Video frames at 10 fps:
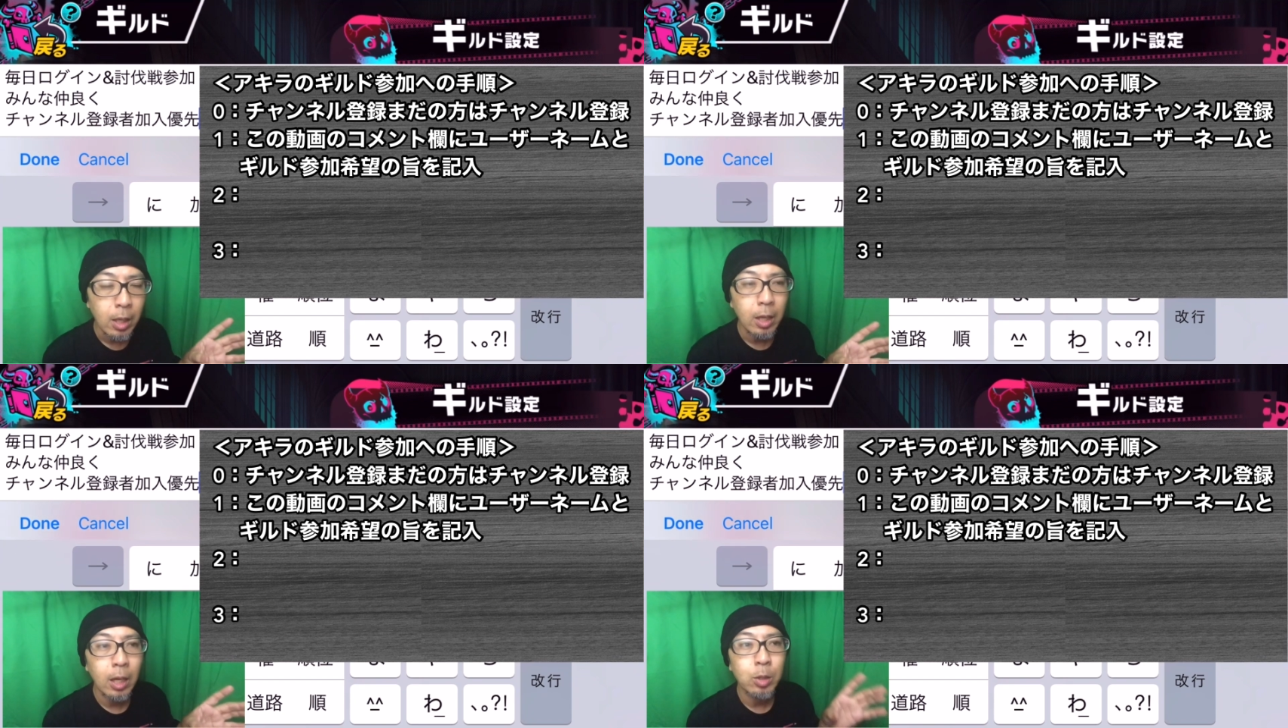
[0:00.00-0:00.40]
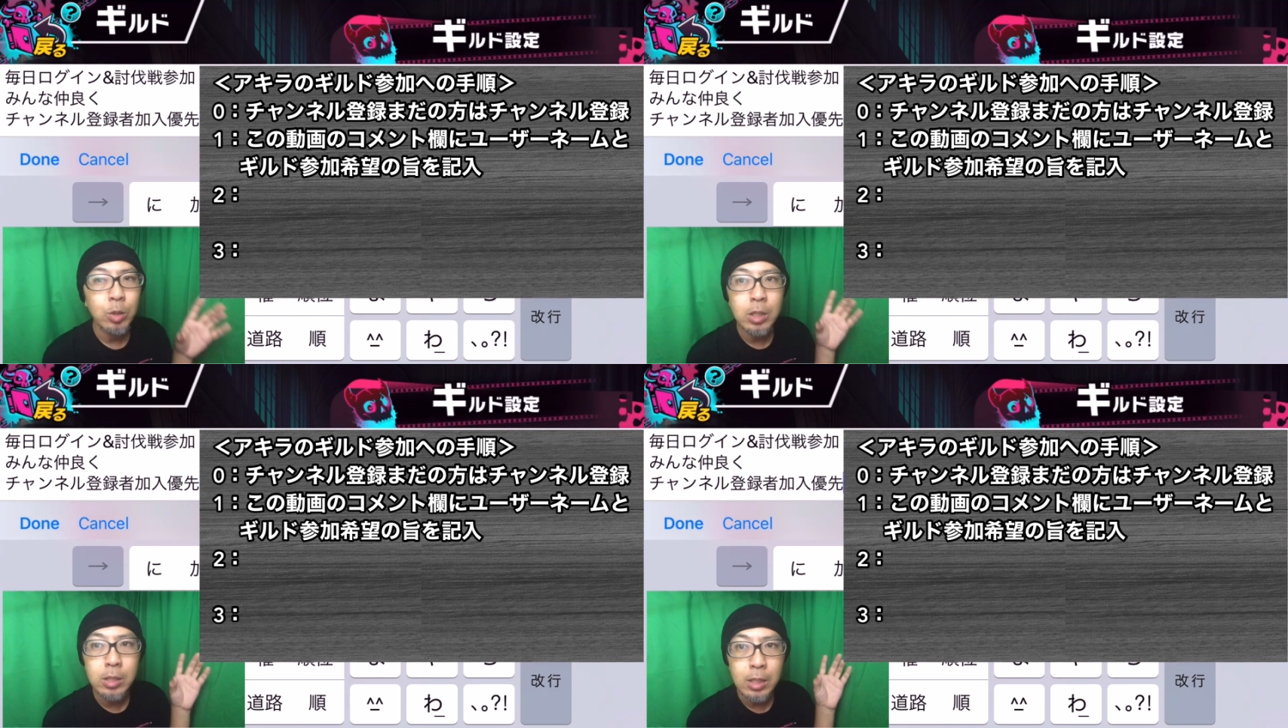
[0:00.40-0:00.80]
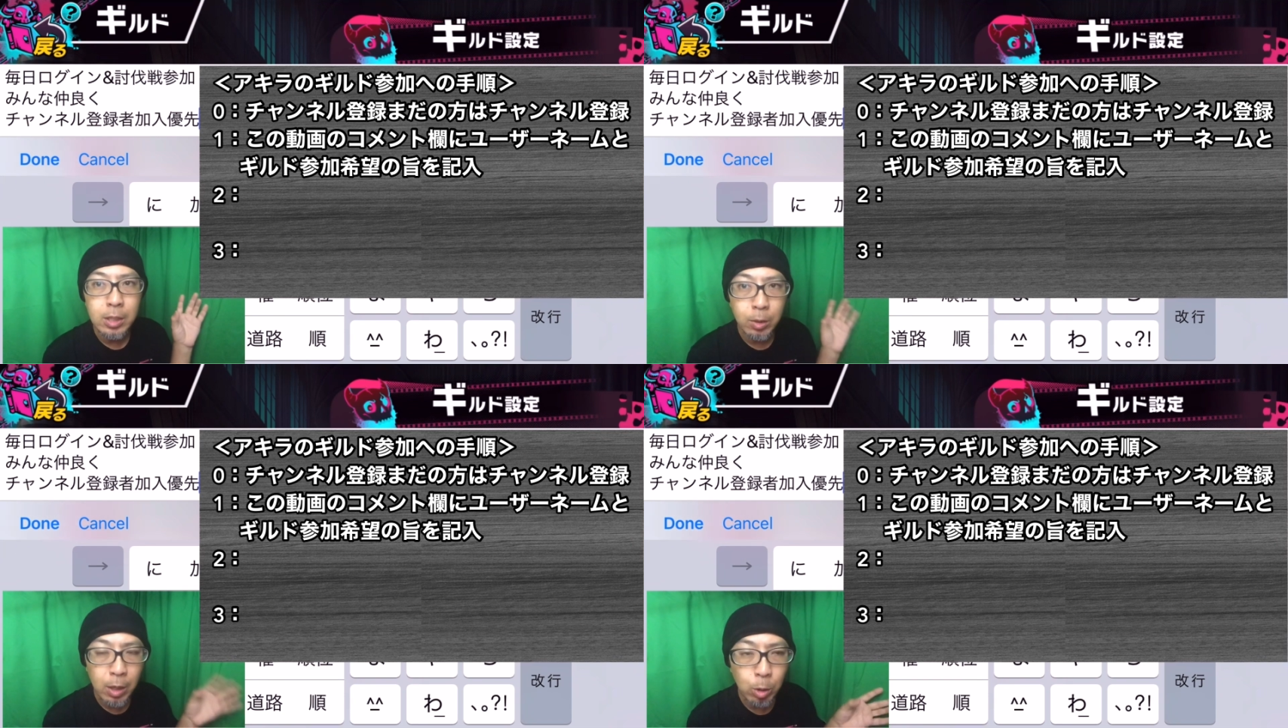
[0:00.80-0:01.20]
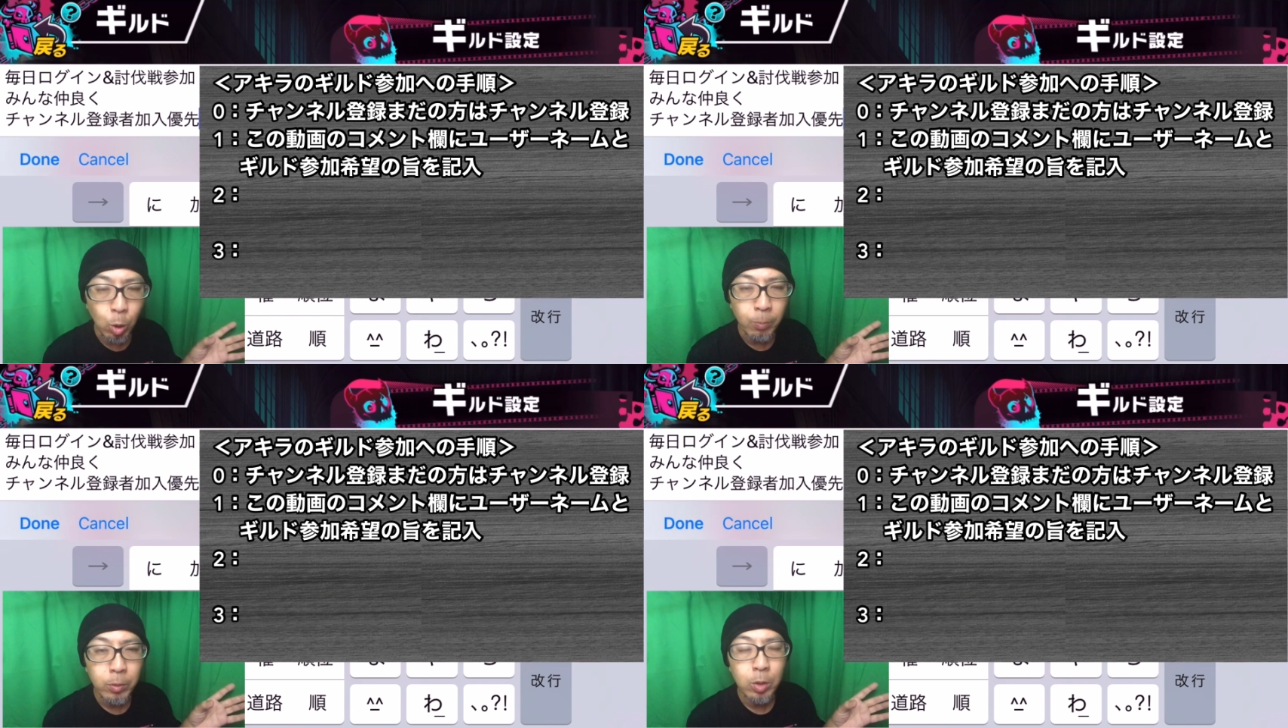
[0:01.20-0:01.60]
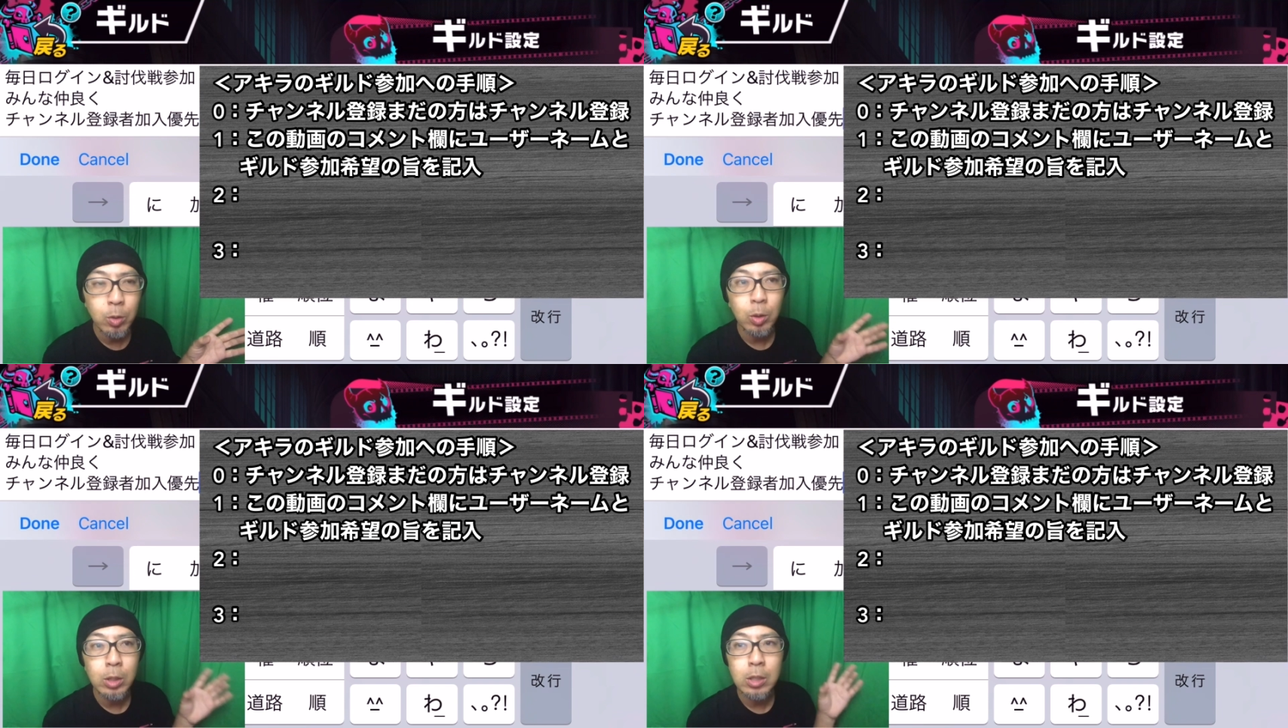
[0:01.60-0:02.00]
え加入申請してくれるとい
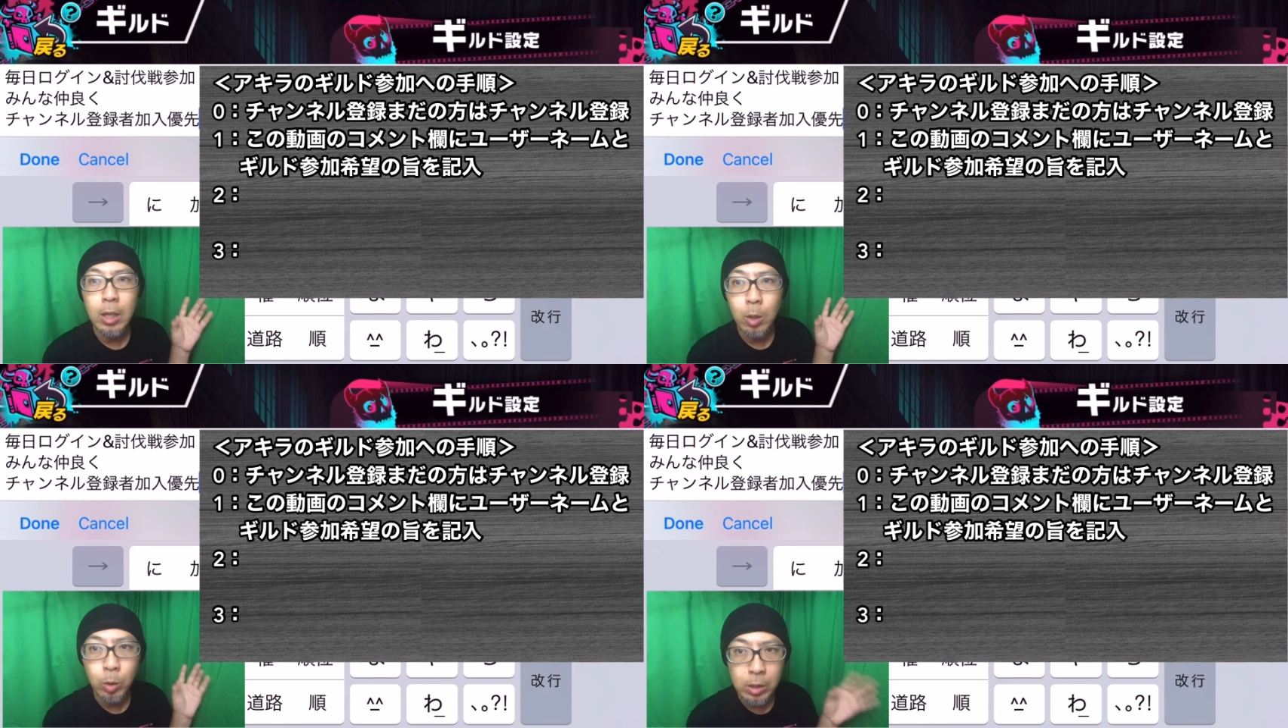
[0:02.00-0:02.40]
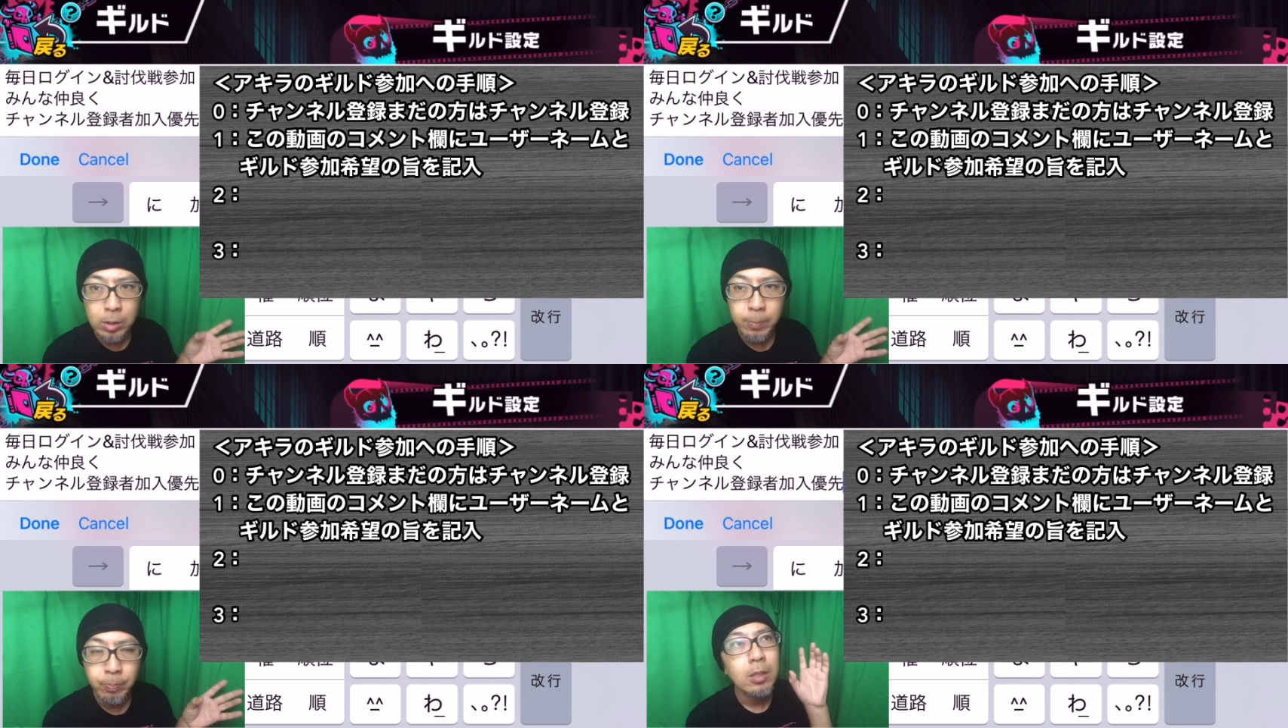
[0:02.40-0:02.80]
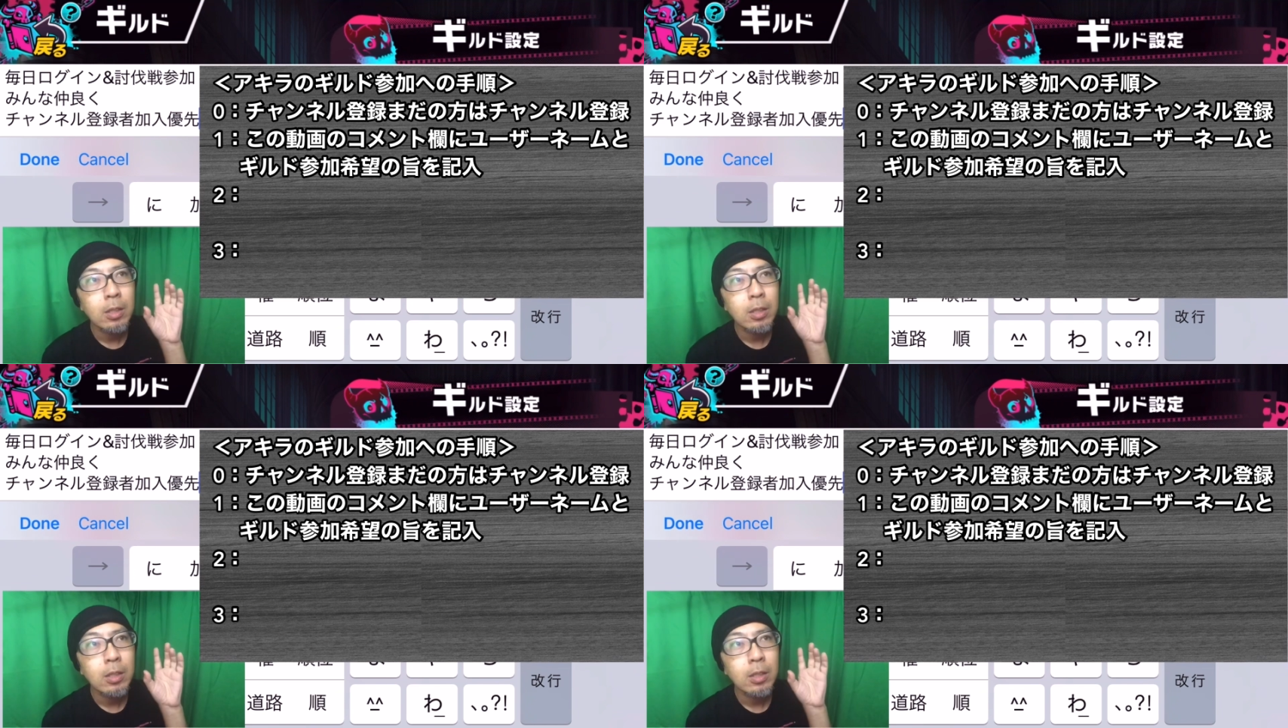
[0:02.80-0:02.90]
う形で結構です。